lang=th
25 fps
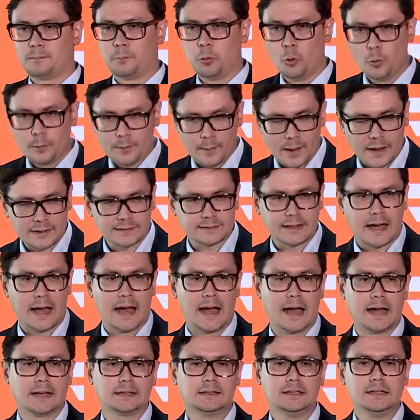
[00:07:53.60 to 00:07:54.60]
ผู้พิพากษา
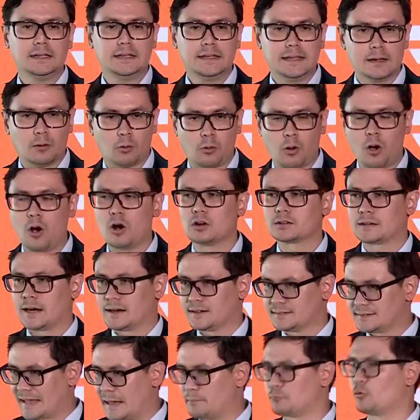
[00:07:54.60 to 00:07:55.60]
ที่เกี่ยวข้อง
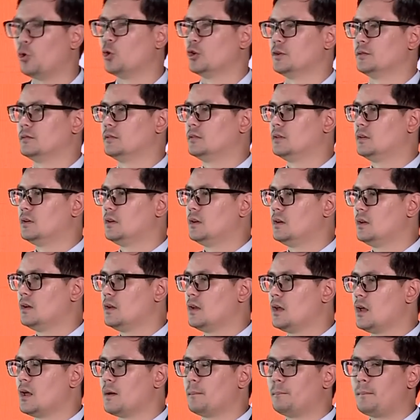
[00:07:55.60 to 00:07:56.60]
ทั้ง 3 คน
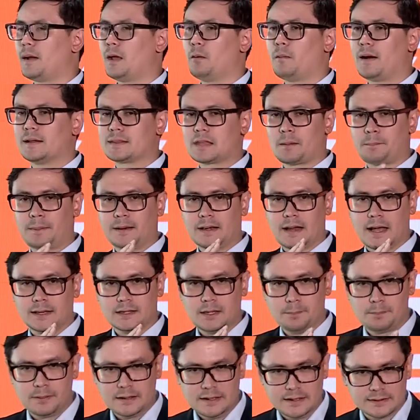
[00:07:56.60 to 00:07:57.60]
ไม่ว่าจะเป็นอ
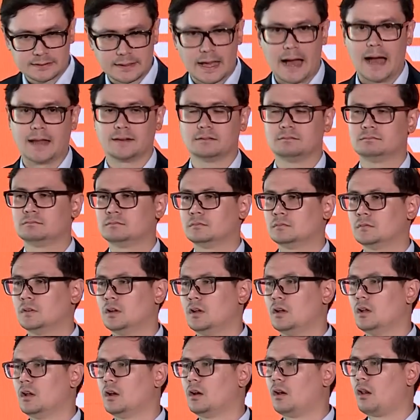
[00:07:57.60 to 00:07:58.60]
ธิบดีศาล
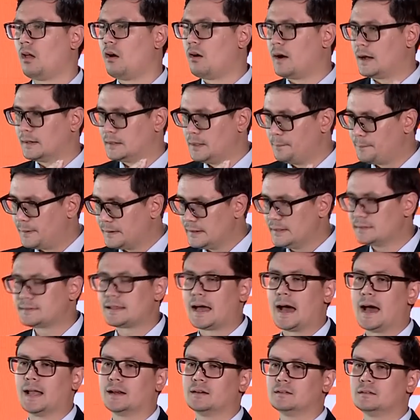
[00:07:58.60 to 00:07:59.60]
รองอธิบดี
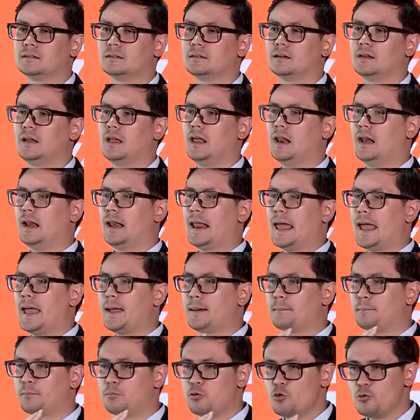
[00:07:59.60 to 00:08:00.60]
ศาลและ
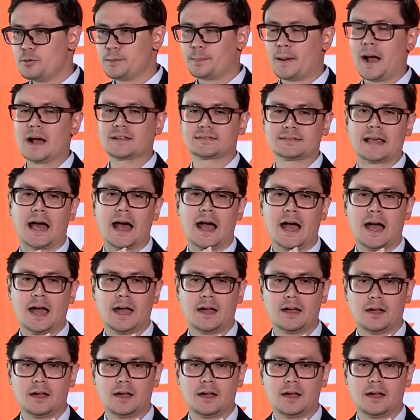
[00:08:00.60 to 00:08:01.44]
ผู้พิพากษา